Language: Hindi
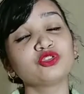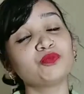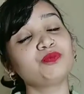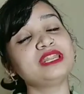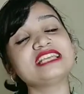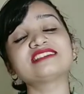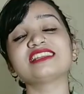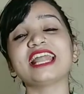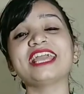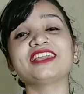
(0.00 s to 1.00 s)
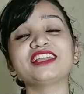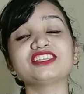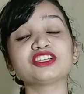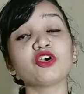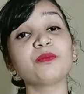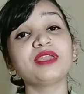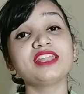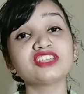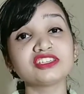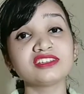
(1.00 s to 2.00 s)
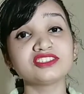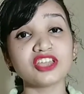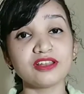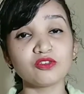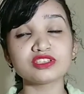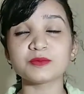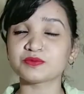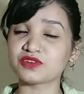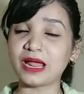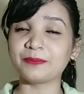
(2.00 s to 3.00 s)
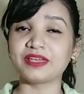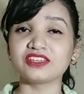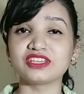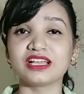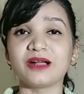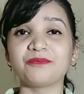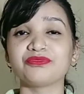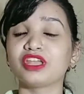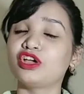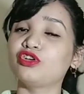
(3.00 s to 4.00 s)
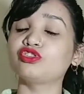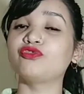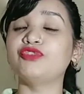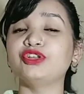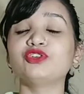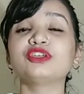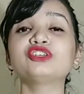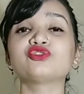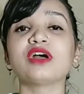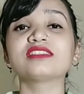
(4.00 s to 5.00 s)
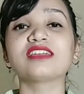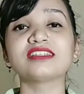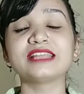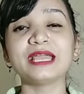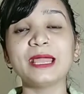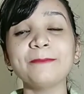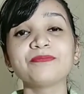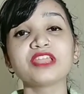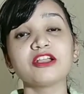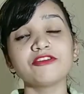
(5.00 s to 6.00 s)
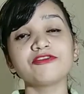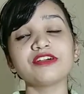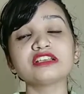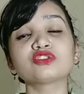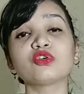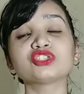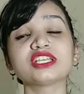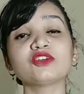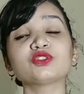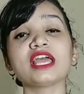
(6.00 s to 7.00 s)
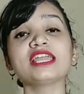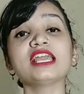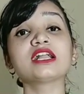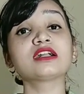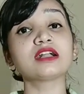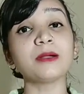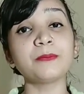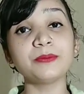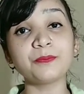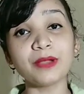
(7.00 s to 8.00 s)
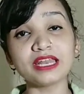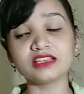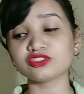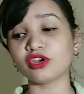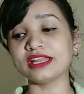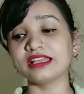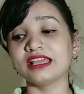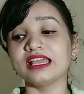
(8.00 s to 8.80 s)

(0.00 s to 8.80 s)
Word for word: तो प्लीज़ लाइक कीजिएगा और मेरे चैनल को सब्सक्राइब कीजिएगा तो वीडियो की शुरुआत करते हैं फर्स्ट क्वेश्चन होता है कि कब पानी सॉरी